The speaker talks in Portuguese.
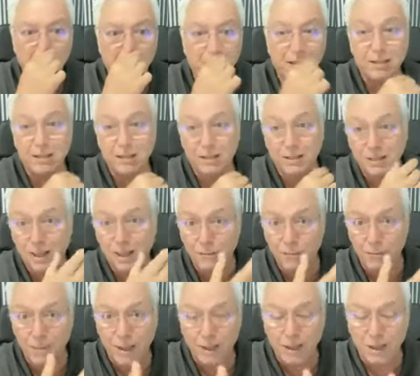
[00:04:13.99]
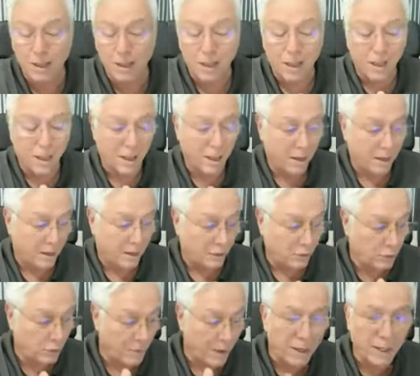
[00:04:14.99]
Necessitava uma,
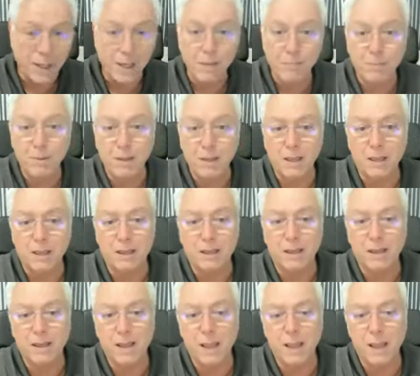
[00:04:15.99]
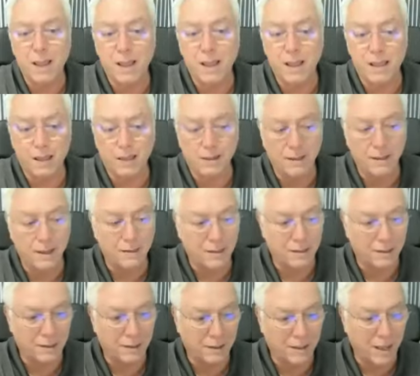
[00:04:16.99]
de uma equipe, é,
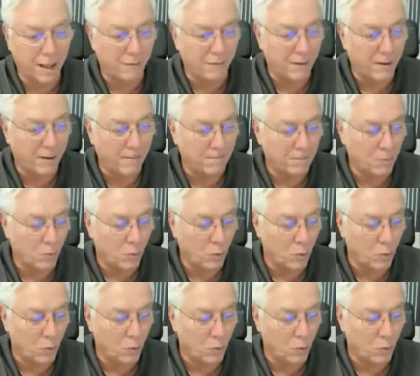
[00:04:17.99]
necessitava